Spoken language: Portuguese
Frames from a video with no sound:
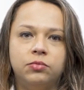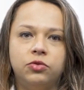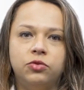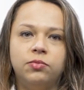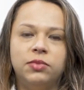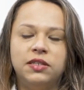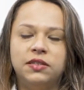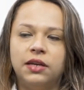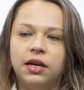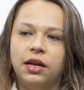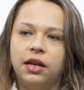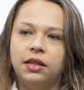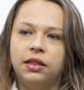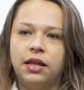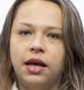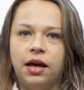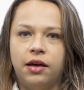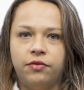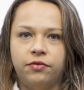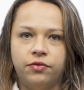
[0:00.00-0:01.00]
muito mais
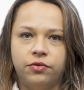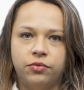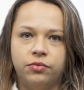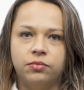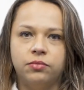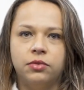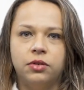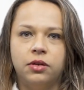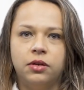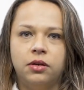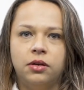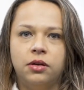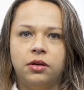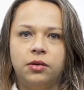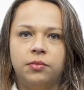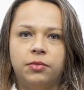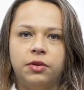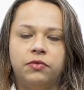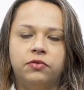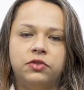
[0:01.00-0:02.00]
agradável
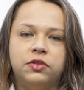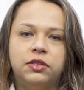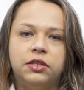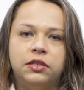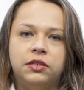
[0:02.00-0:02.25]
para você